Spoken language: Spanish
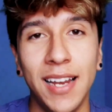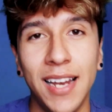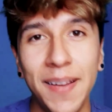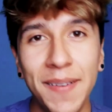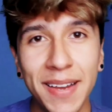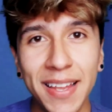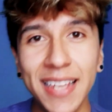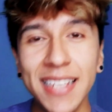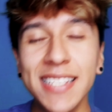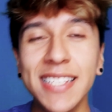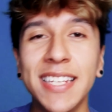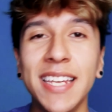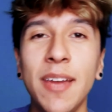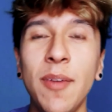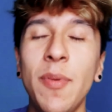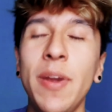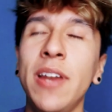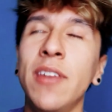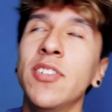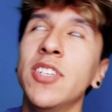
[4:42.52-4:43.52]
La verdad es que,
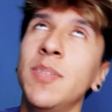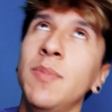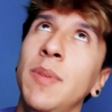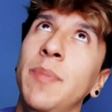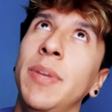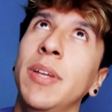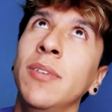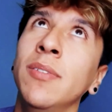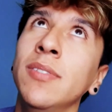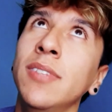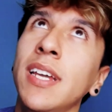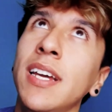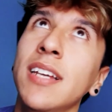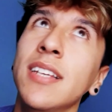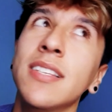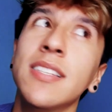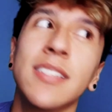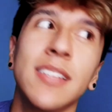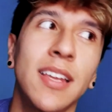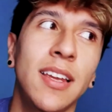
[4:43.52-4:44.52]
bueno, si me
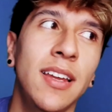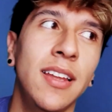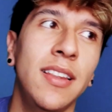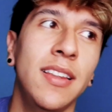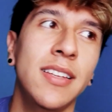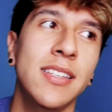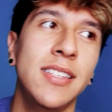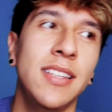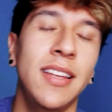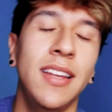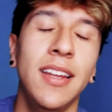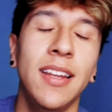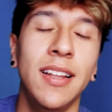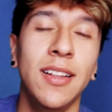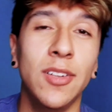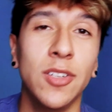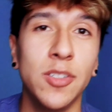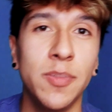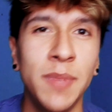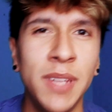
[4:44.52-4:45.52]
preguntas eh, desde
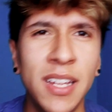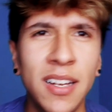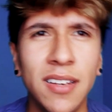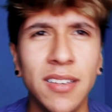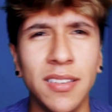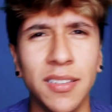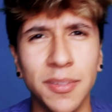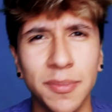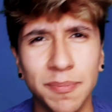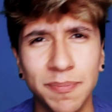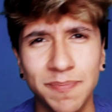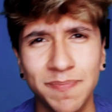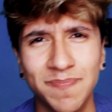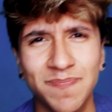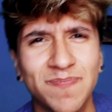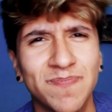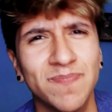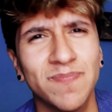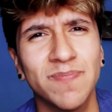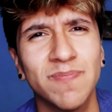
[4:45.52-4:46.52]
el
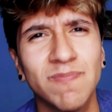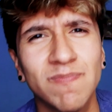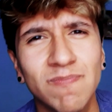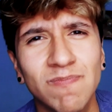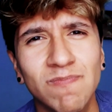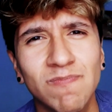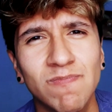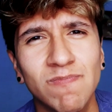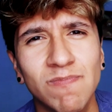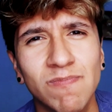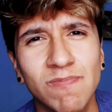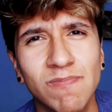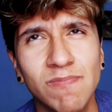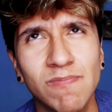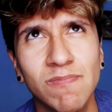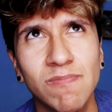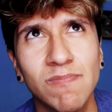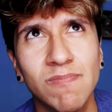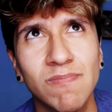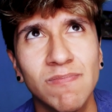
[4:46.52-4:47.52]

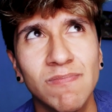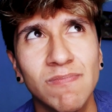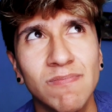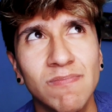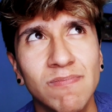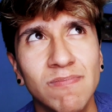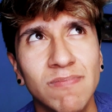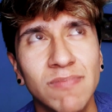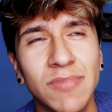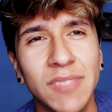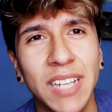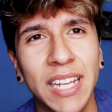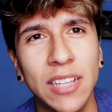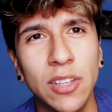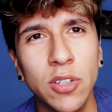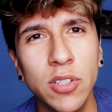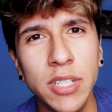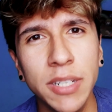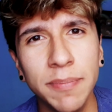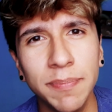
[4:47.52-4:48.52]

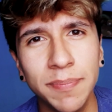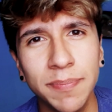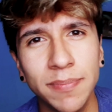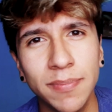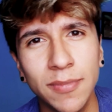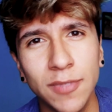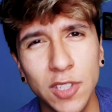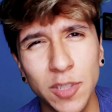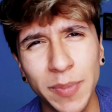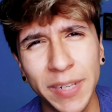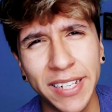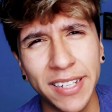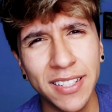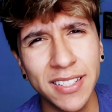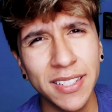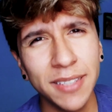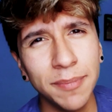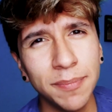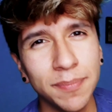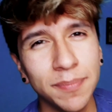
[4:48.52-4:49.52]
2014,
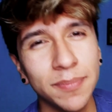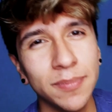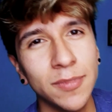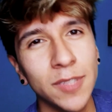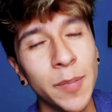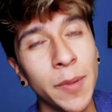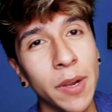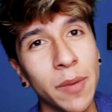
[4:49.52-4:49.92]
2015, no me